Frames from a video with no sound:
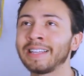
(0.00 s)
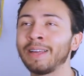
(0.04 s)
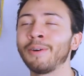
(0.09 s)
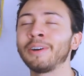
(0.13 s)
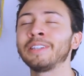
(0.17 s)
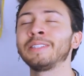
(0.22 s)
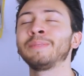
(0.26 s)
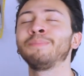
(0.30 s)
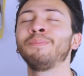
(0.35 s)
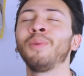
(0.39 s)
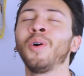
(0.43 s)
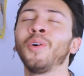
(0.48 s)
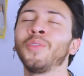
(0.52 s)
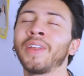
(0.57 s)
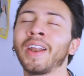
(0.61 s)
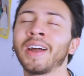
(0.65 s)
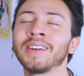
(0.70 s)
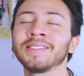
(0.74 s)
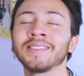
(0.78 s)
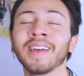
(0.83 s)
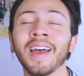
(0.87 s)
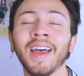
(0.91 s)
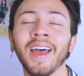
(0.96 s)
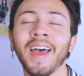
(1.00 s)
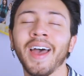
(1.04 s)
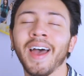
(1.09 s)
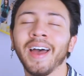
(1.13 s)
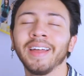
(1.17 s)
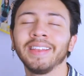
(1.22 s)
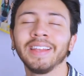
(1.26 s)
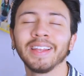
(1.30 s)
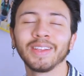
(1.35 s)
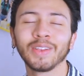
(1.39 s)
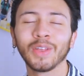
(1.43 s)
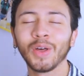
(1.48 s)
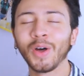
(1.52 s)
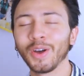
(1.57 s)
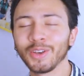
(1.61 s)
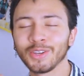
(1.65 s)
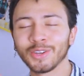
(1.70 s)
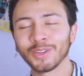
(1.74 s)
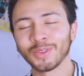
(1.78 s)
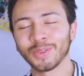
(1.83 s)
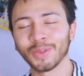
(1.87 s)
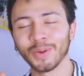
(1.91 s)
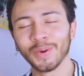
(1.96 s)
divas, potras de todo
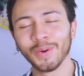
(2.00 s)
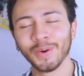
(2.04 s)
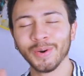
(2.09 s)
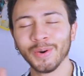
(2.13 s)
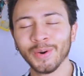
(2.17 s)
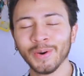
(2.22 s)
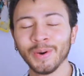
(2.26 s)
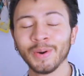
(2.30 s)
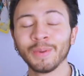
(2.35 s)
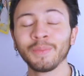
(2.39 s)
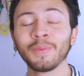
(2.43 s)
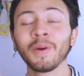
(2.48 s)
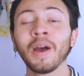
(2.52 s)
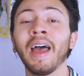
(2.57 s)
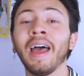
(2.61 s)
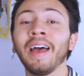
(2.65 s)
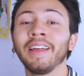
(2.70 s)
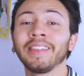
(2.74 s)
YouTube.